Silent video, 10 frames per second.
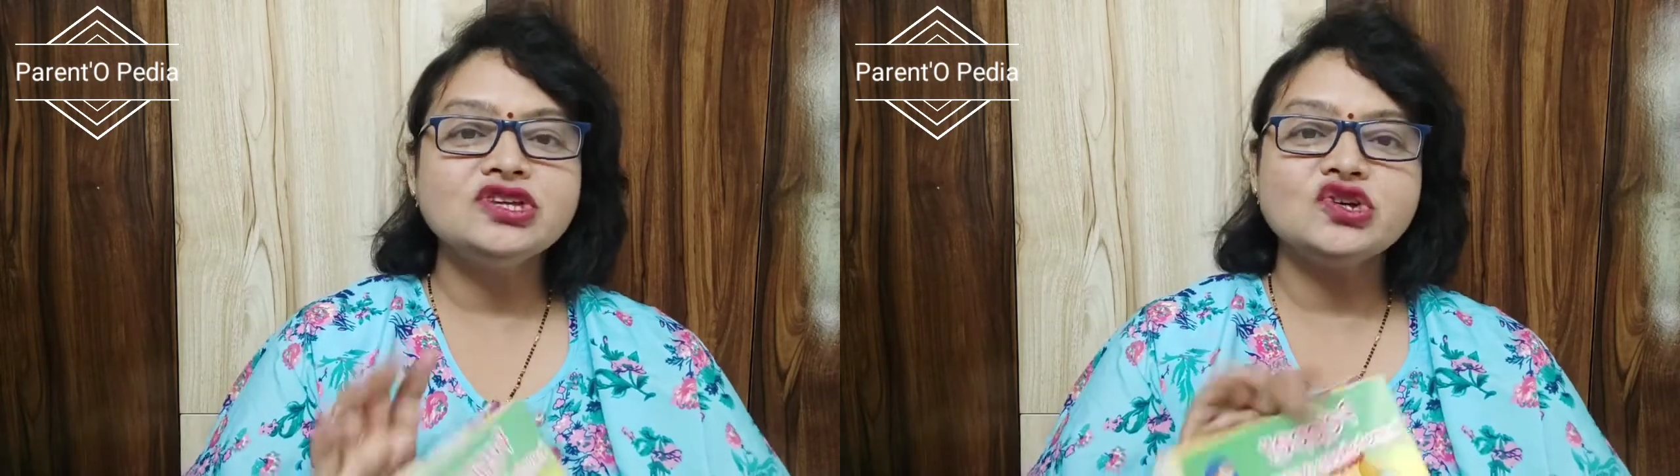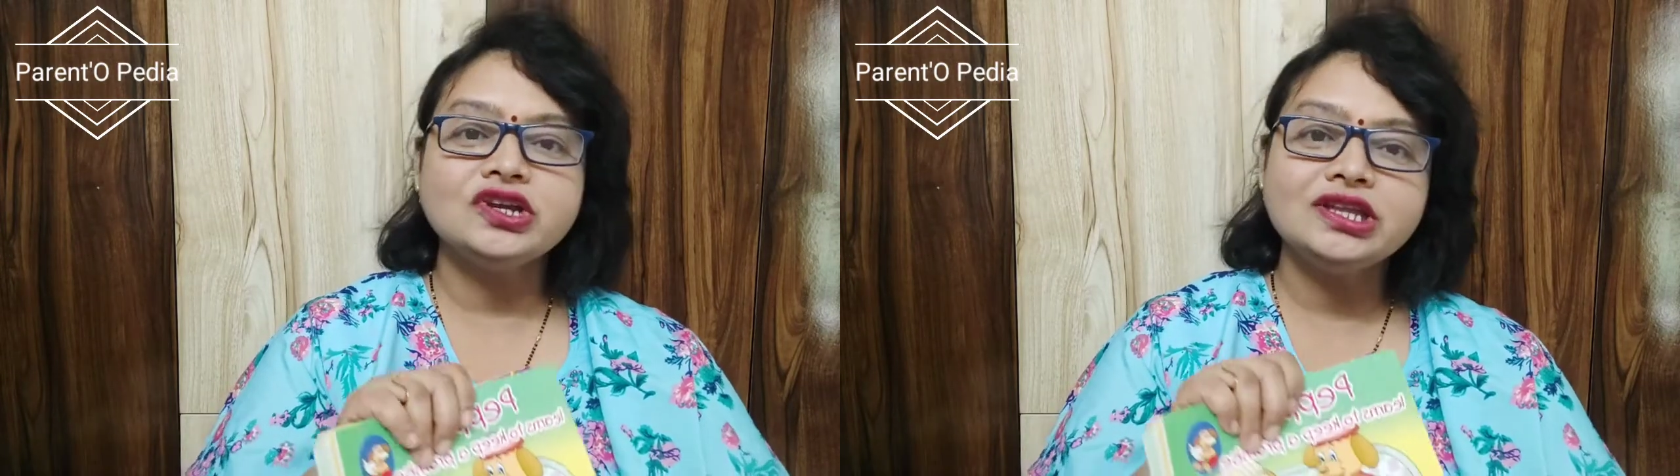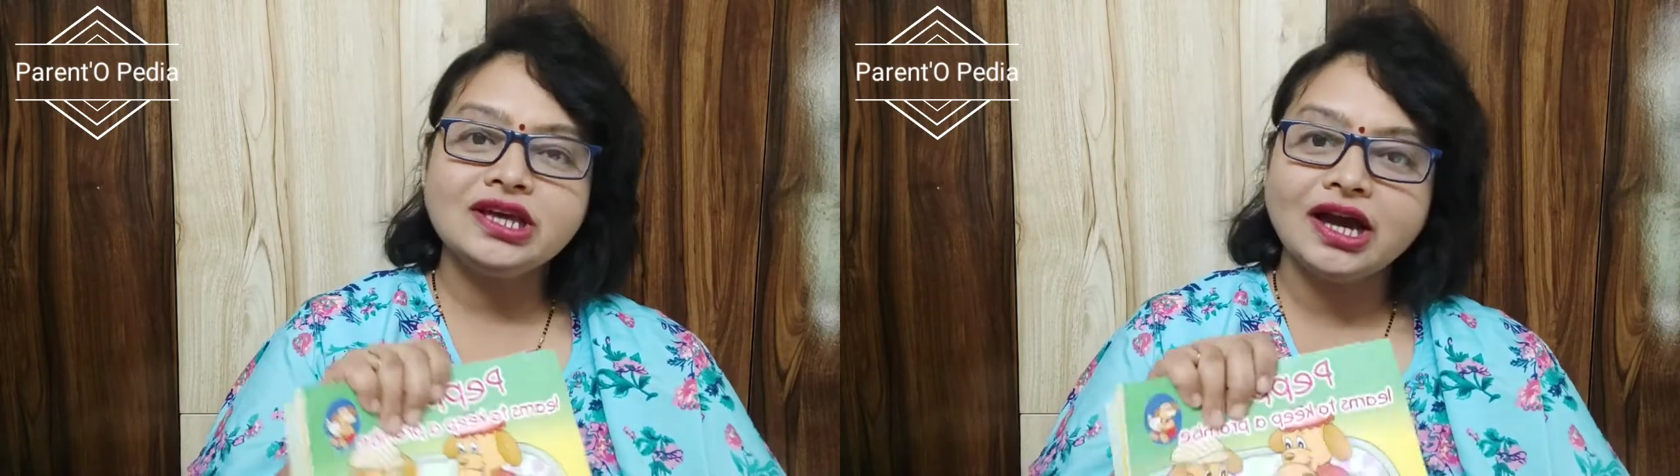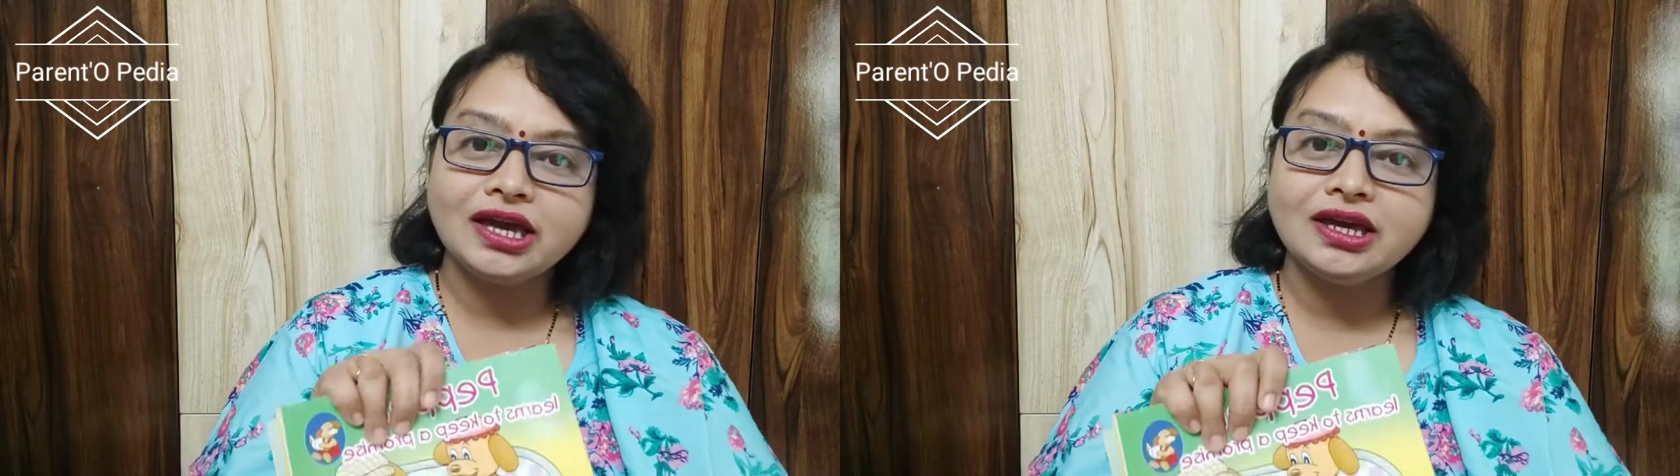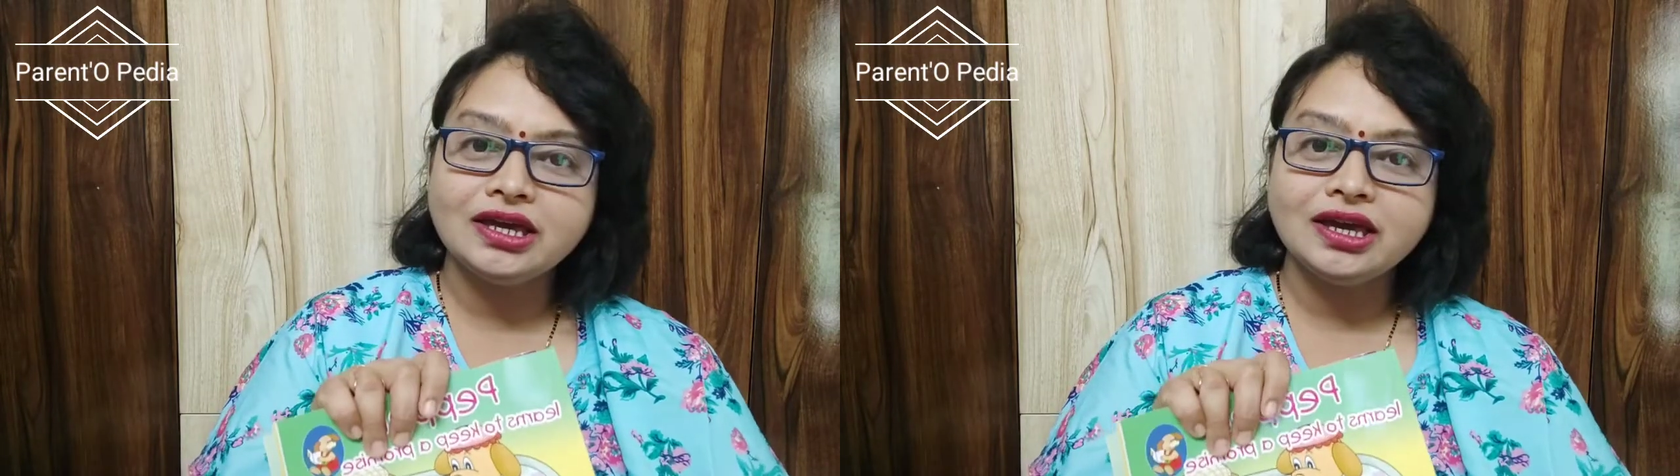की जर्नी
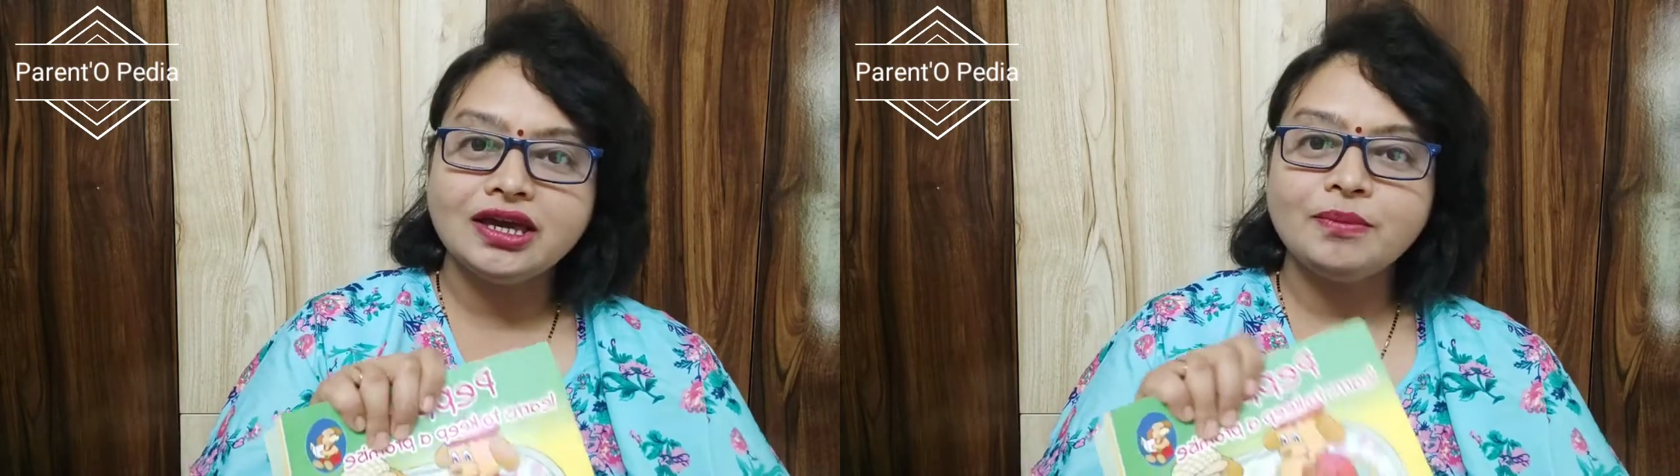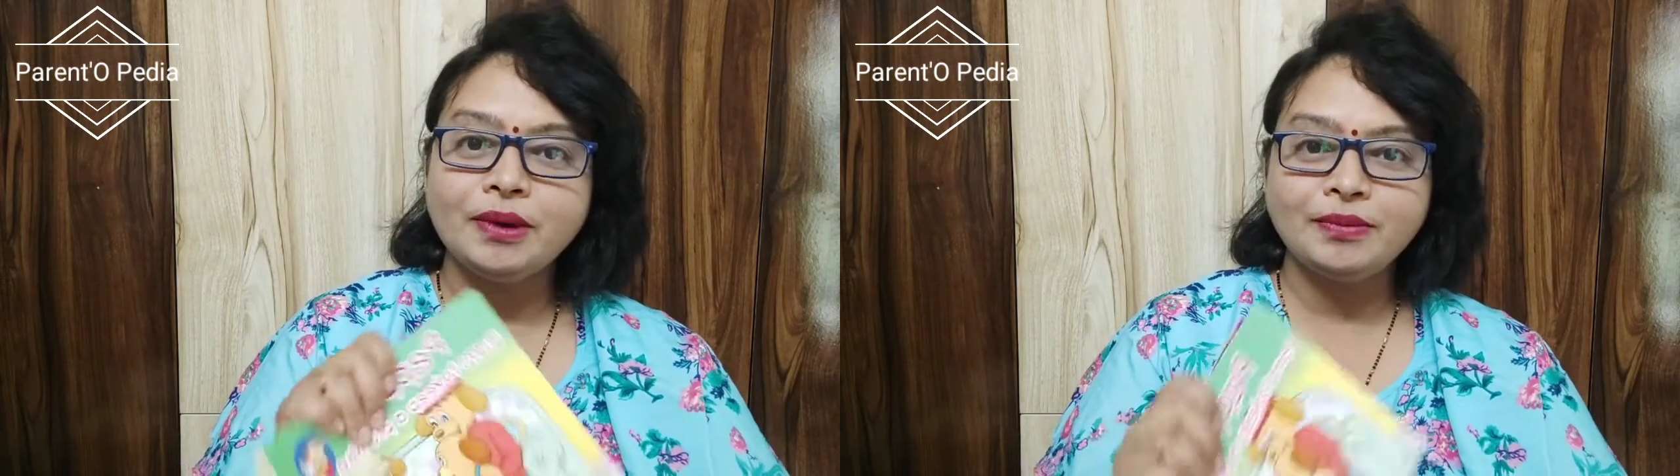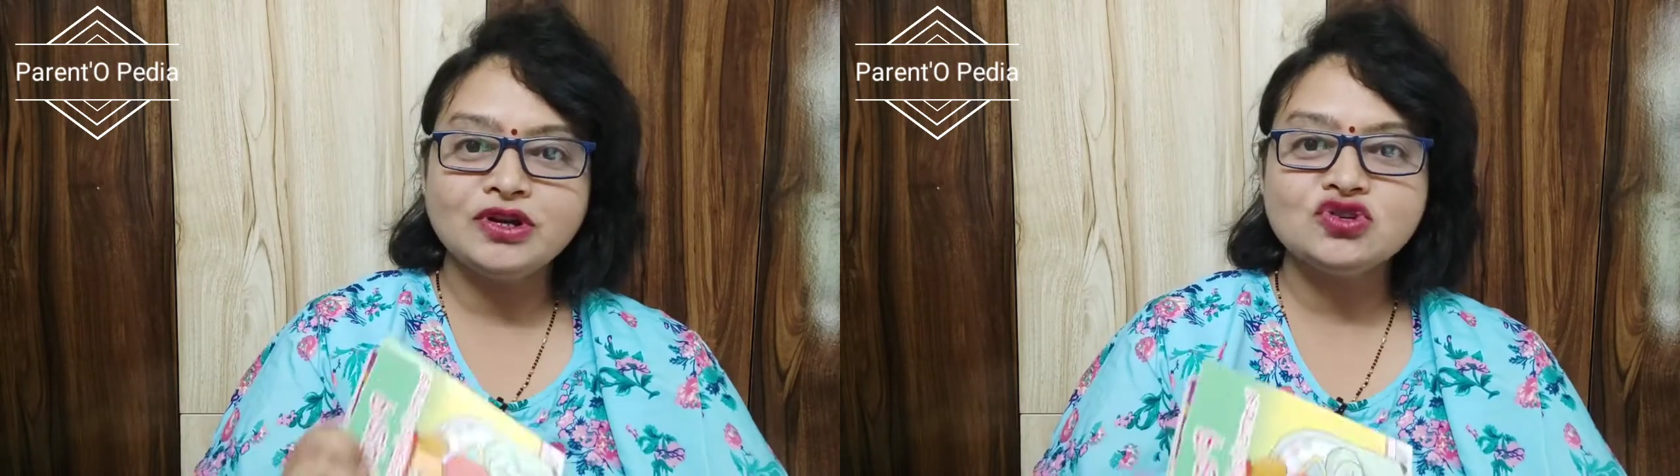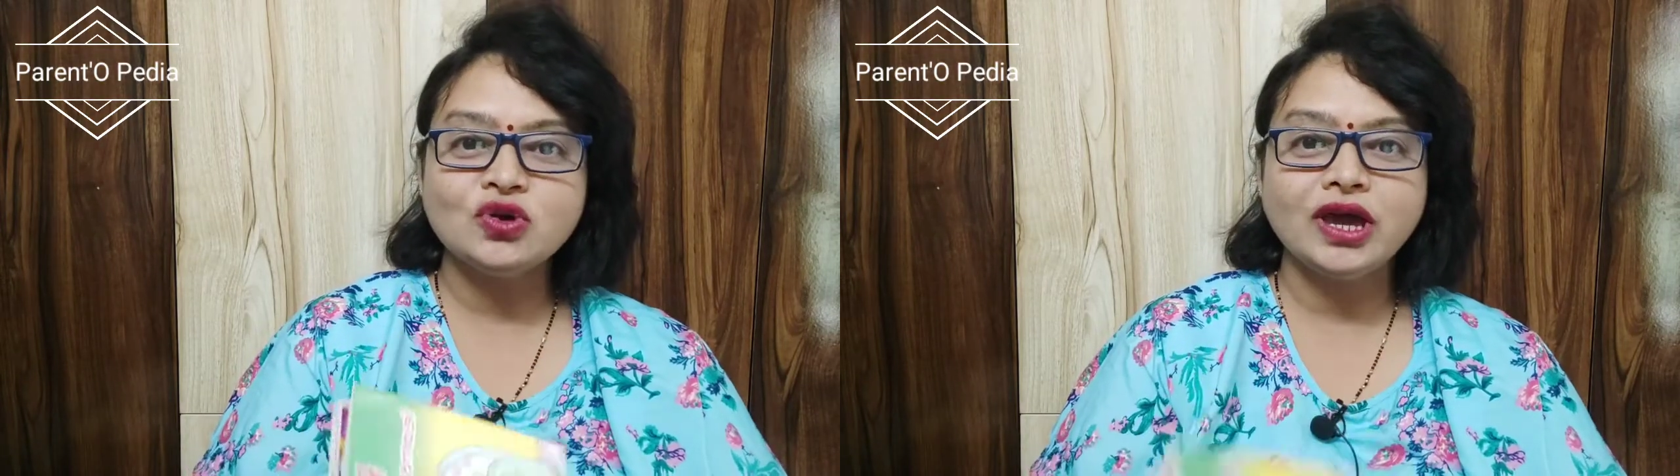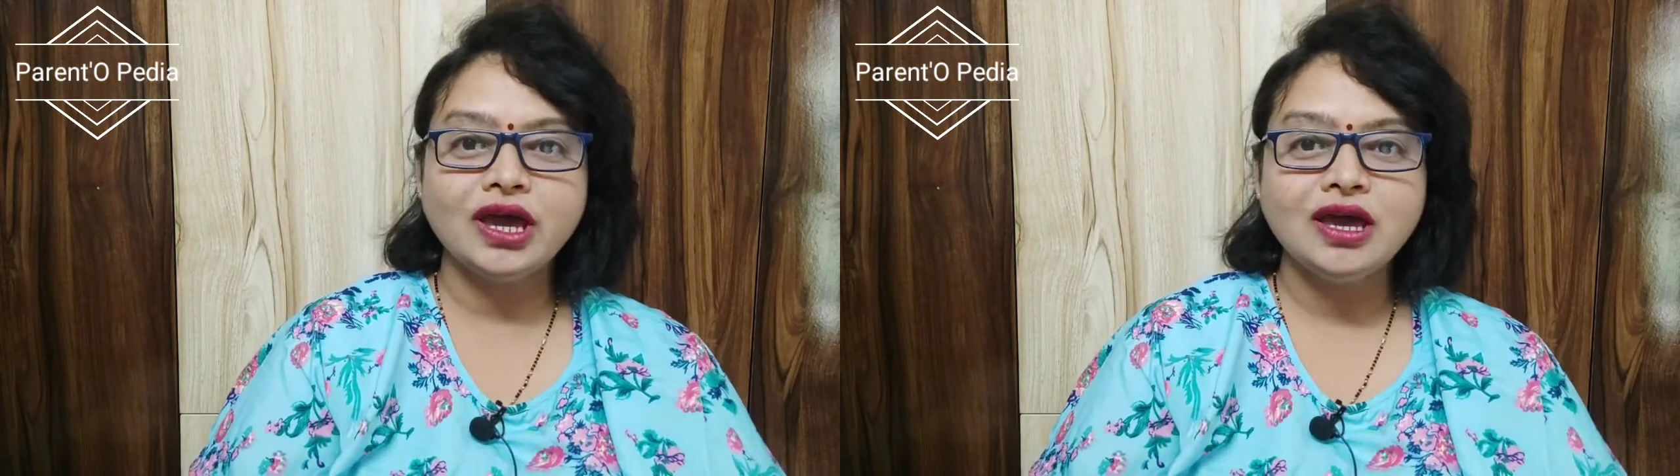दिखाई गई है कि पेपर
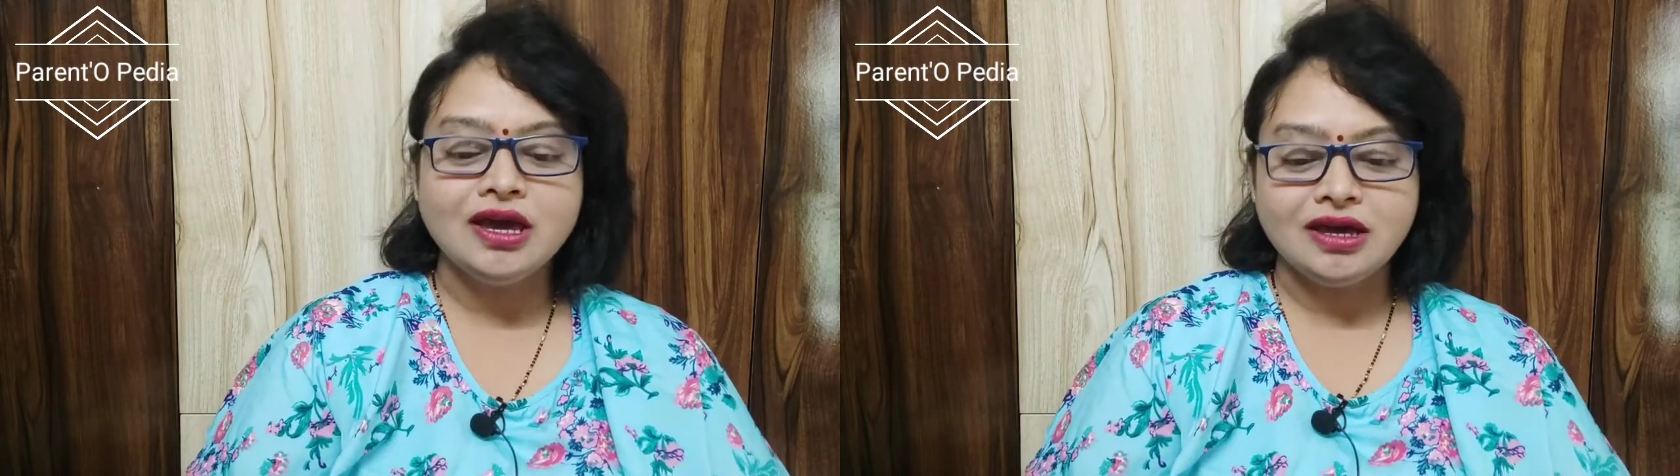जो है